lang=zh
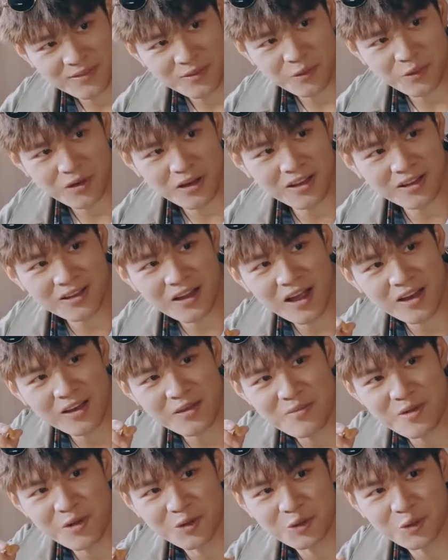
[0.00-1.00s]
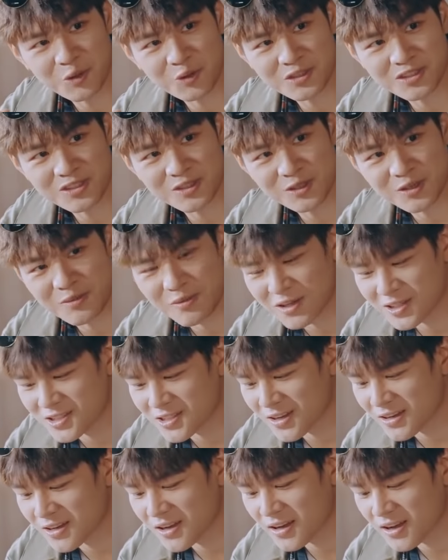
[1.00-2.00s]
我刚才看里面有东西，我想把它
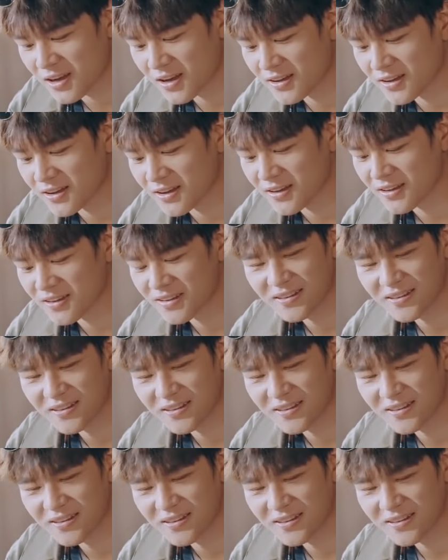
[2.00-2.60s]
砸开看看。